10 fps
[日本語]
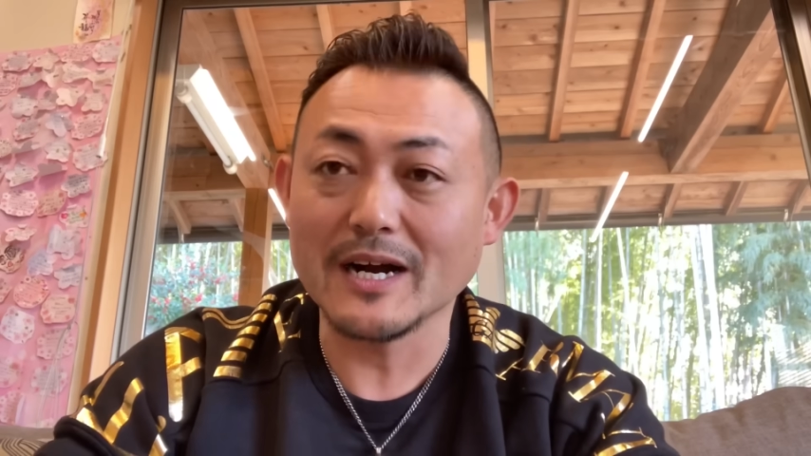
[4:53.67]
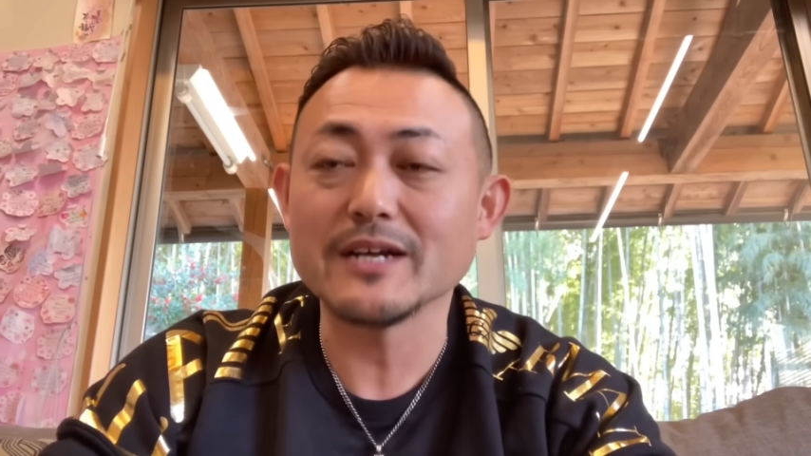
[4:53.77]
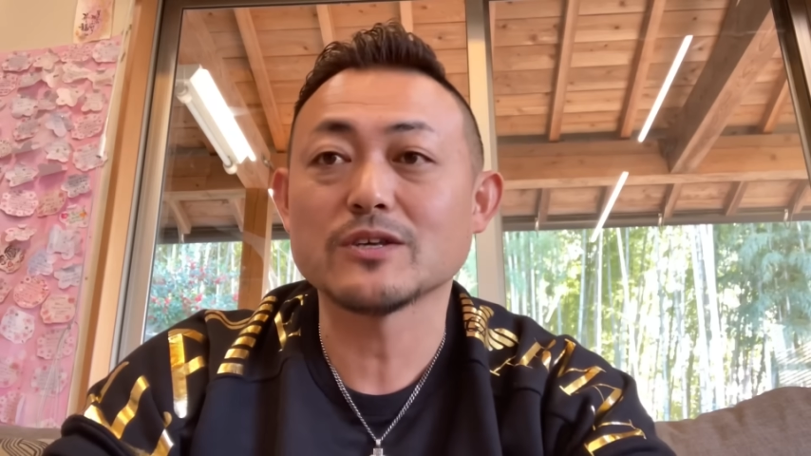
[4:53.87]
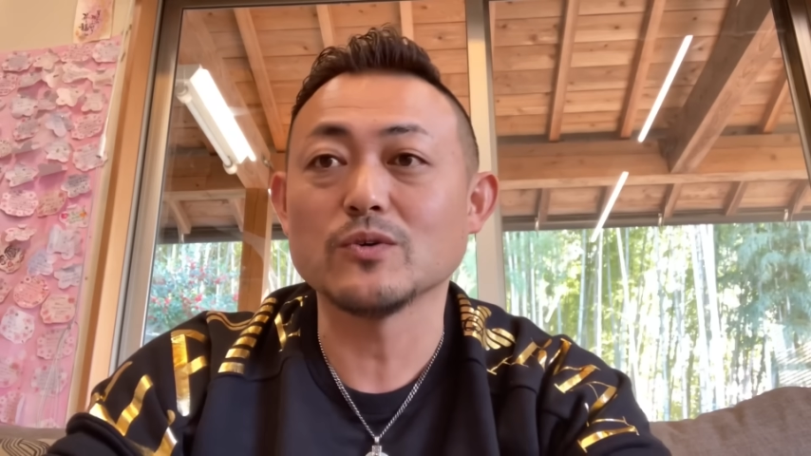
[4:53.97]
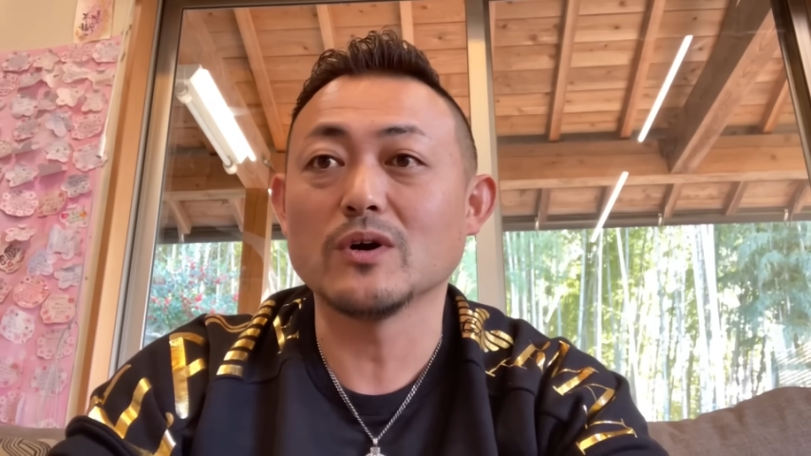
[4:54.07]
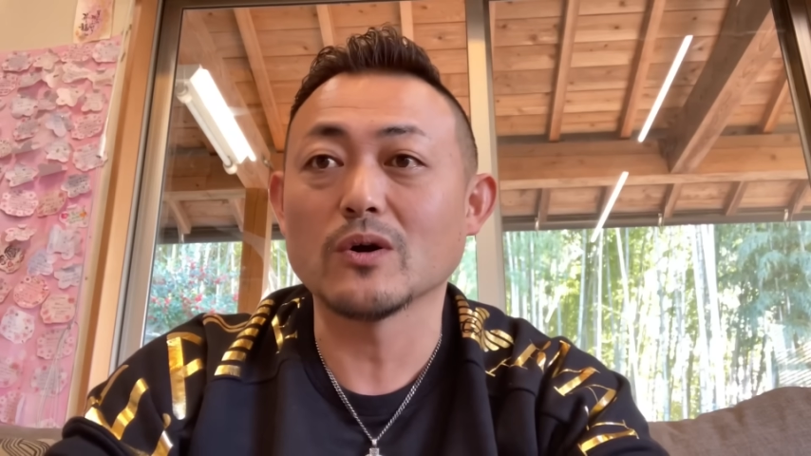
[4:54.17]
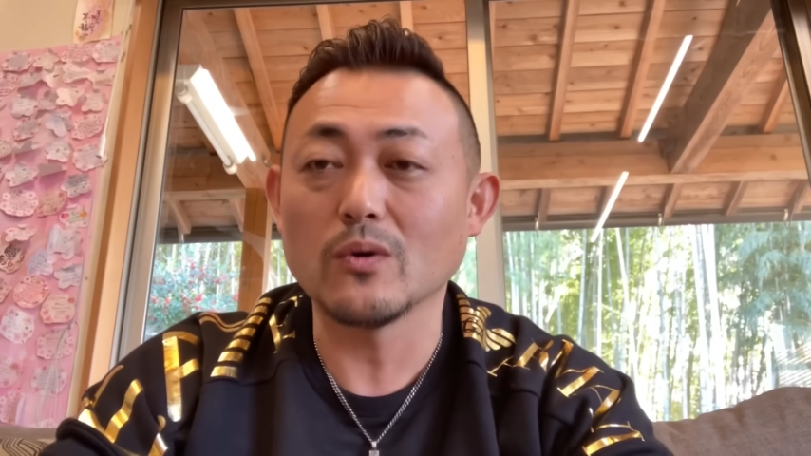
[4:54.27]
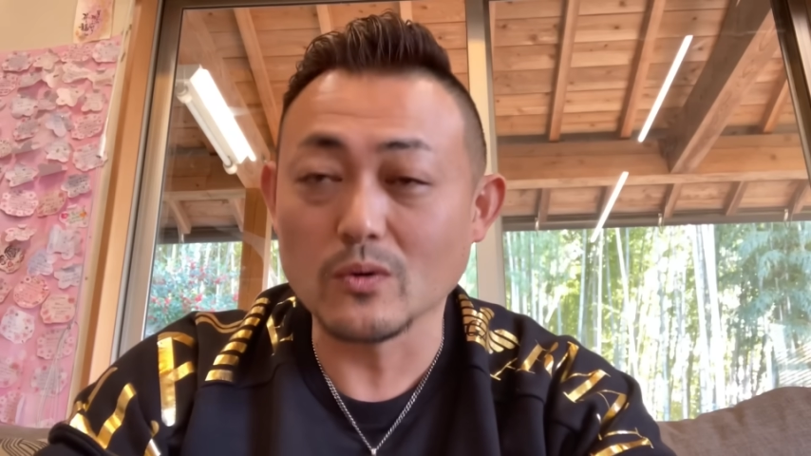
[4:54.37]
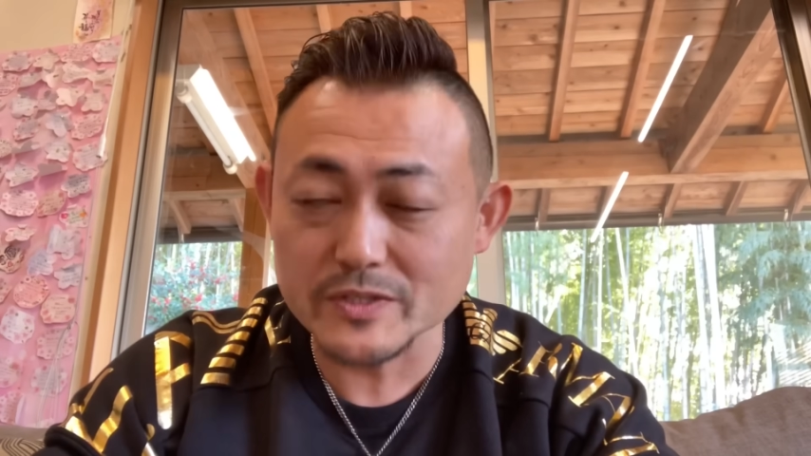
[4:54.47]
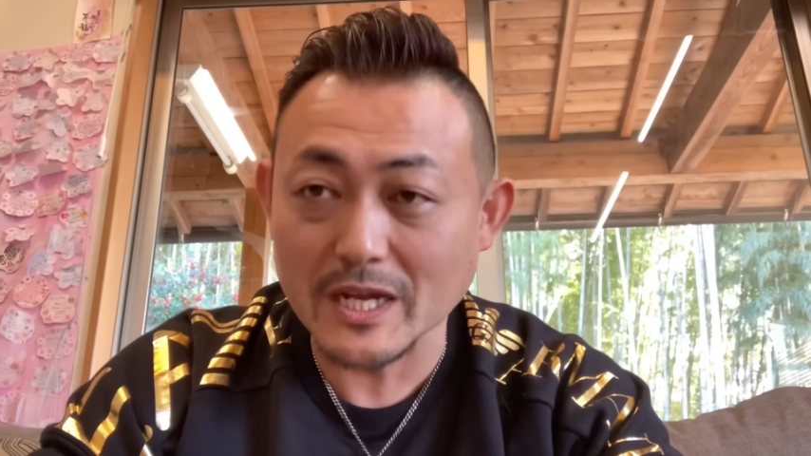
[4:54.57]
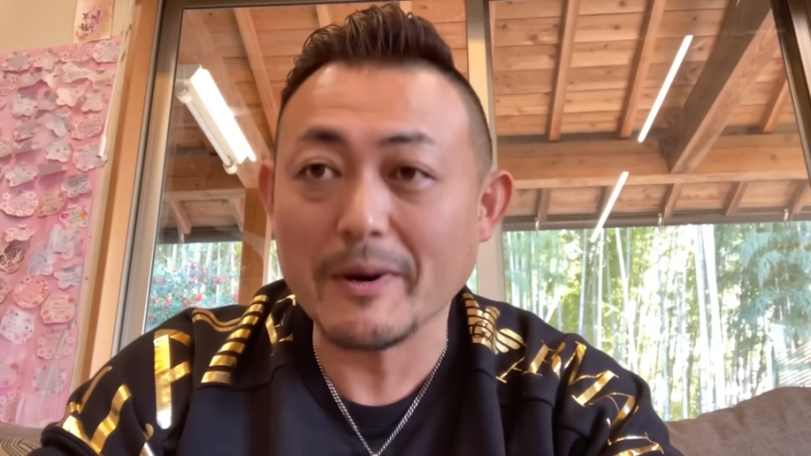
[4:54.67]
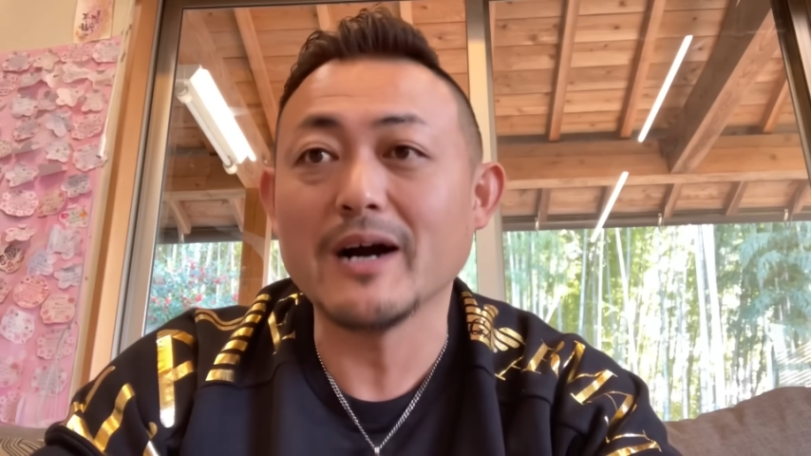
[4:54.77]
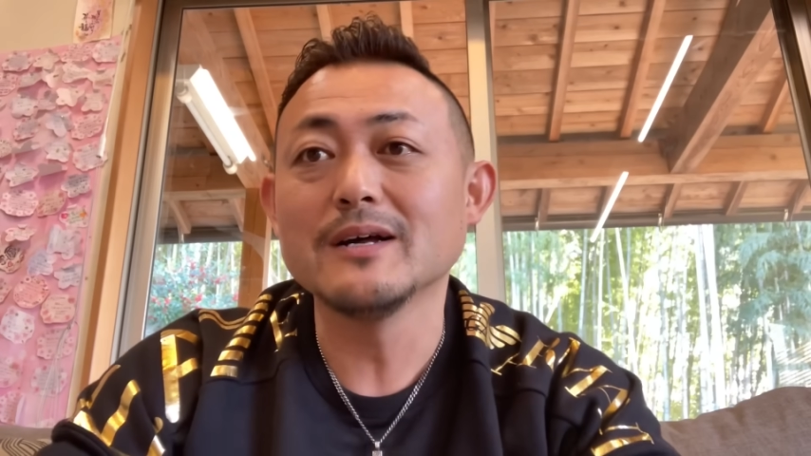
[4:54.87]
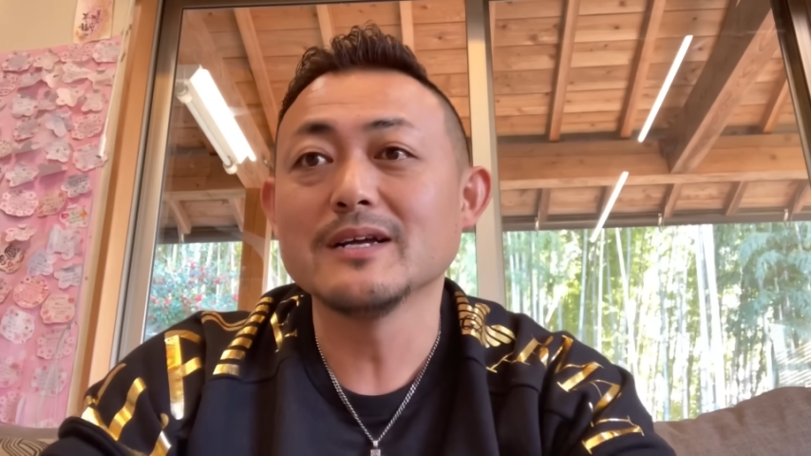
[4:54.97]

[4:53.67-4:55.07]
はい、今日は奥様、